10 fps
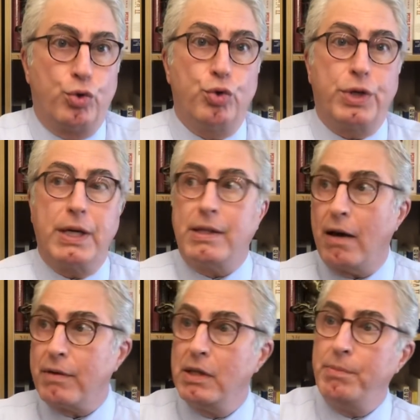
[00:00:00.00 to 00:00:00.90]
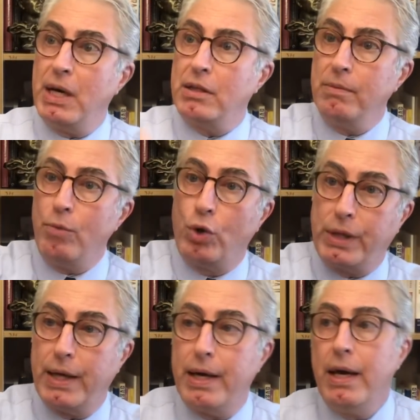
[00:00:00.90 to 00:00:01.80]
Türkiye tavrını bir adım
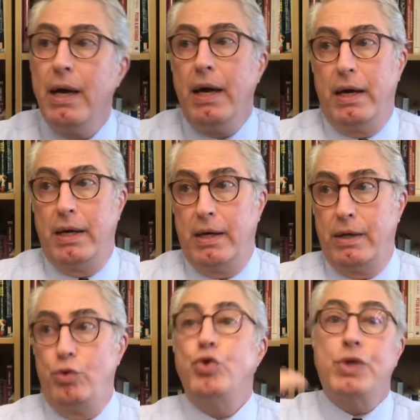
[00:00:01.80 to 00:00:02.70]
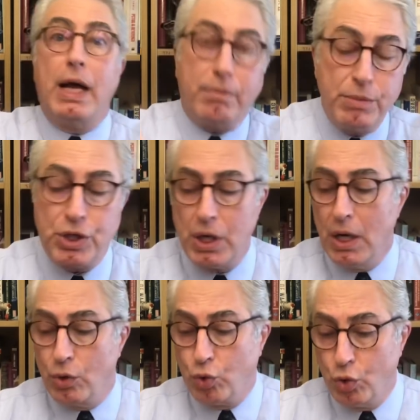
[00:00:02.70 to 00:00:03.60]
öteye e, yükseltmiş
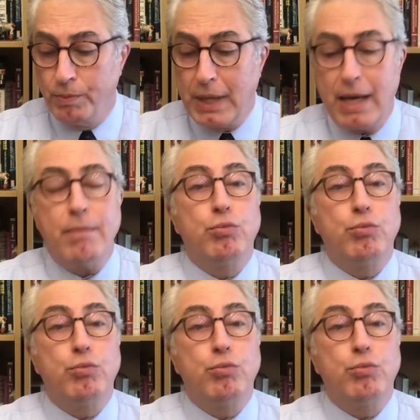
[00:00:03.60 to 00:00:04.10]
durumda.